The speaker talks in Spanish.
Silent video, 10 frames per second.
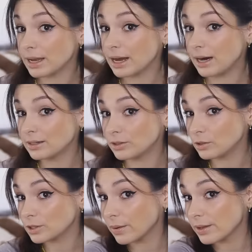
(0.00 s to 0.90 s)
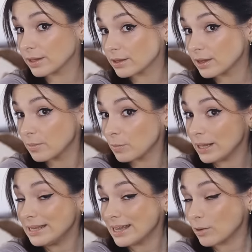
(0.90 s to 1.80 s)
Venga, otra vez. Voy a
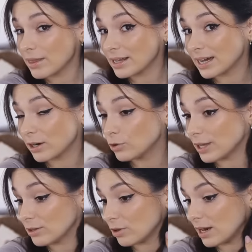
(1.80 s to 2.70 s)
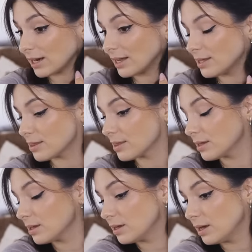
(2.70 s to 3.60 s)
intentar no acercarlo tanto a la raíz
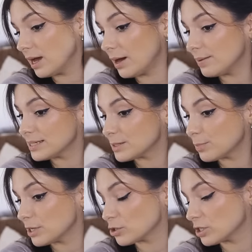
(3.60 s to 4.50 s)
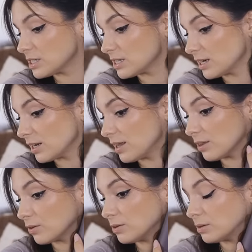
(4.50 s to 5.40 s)
a ver si es por eso que se está
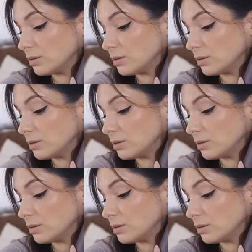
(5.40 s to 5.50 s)
enredando.